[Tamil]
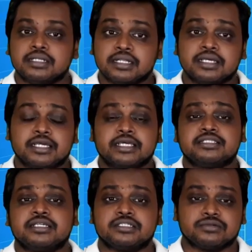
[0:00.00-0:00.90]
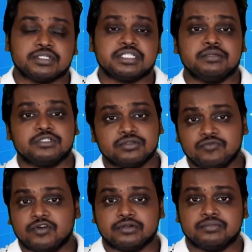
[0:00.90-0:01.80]
நிறைய எத்திக்ஸ்
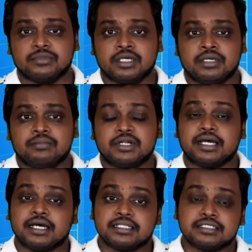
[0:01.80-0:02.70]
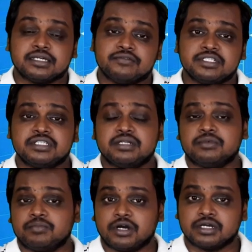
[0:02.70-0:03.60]
கொஸ்டின்ஸும் வரும் பட் அதை தவிர்த்து
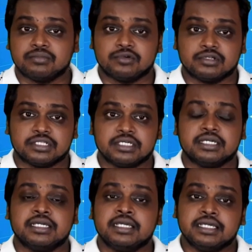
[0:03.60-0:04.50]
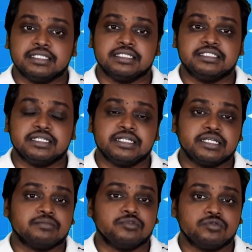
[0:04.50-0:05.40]
நம்ம பார்க்கும் பொழுது இந்த
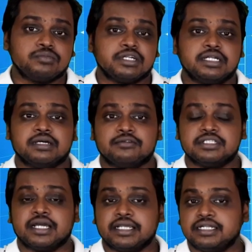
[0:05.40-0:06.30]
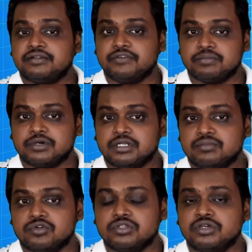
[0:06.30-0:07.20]
ஜெனட்டிக் ப்ளூ பிரிண்ட்டை வந்து ஐடென்டிஃபை
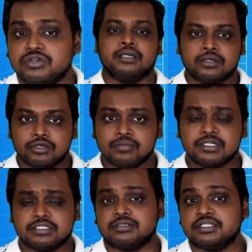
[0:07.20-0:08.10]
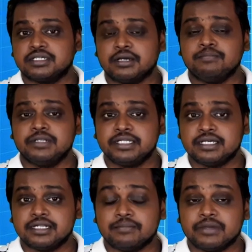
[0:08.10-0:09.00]
பண்ணும்போது ஹியூமன்ஸ் வந்து
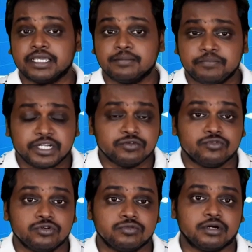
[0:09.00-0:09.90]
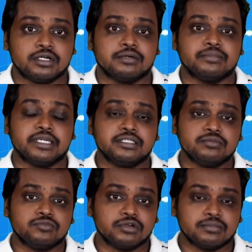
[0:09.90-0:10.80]
கம்ப்ளீட்டாக நம்ம எப்படி உருவானோம்
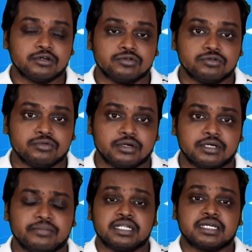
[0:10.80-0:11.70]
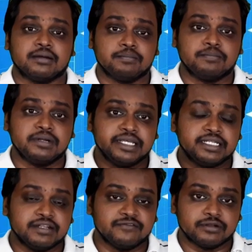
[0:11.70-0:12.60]
எது மூலமாக உருவானோம்ன்ற
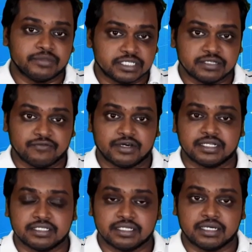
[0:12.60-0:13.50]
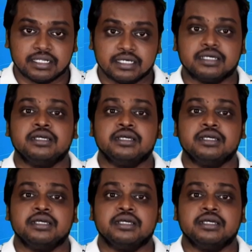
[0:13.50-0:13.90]
கம்ப்ளீட் இன்ஃபர்மேஷன் வர்றதுனால